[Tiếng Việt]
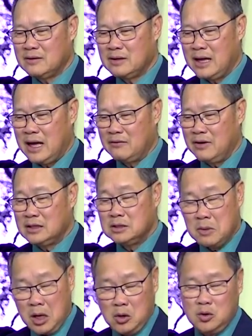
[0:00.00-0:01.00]
càng phải gương
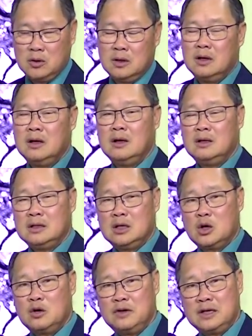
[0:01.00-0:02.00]
mẫu thưa
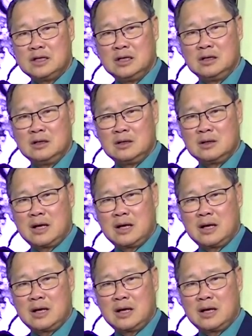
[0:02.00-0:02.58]
quý vị chứng